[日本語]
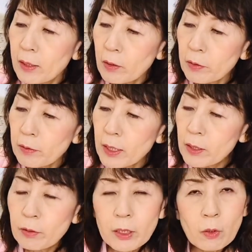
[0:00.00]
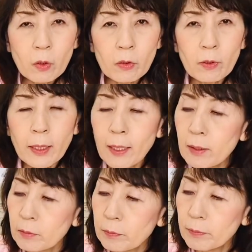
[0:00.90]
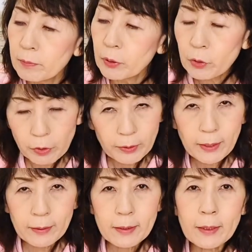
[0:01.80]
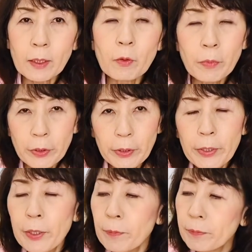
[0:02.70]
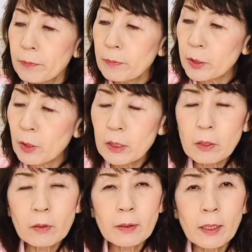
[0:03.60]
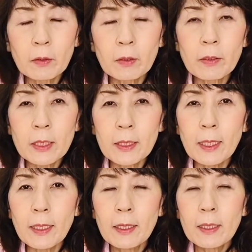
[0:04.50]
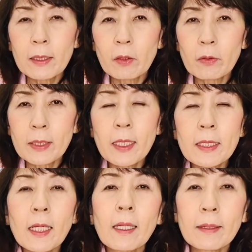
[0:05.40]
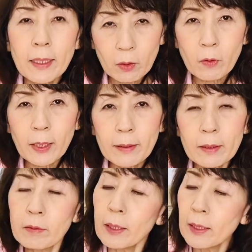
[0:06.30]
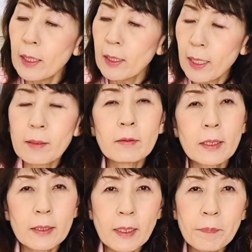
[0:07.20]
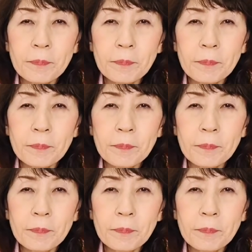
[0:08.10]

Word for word: そういう利水の効果がある伏量なんですけども、もう一つのお顔としてその精神安定効果っていうのがねあるんですね。